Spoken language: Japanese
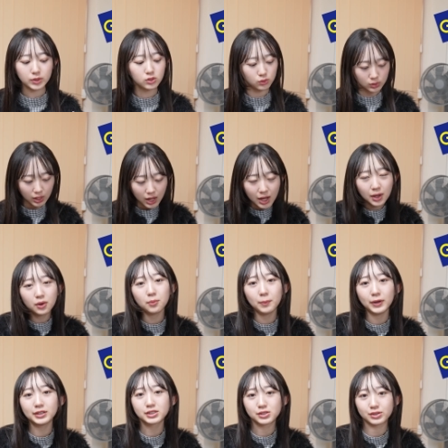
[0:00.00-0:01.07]
ちょっと
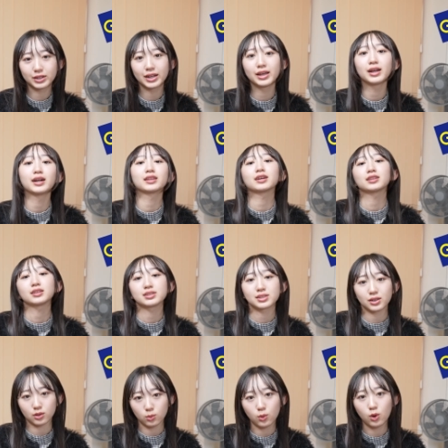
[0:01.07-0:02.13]
カーゴパンツは例外なんです
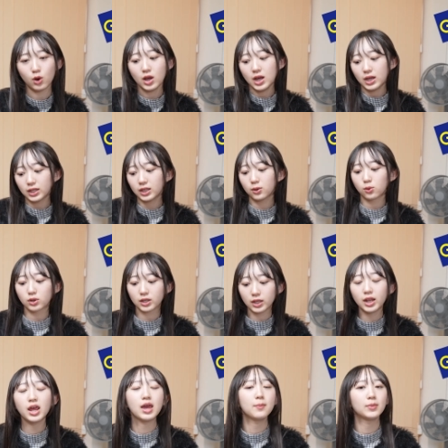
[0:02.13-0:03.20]
けども、結構綺
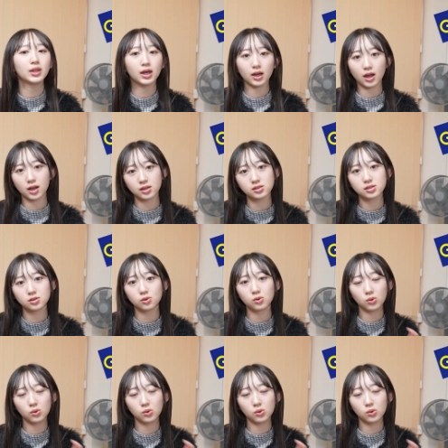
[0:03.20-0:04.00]
麗めな感じの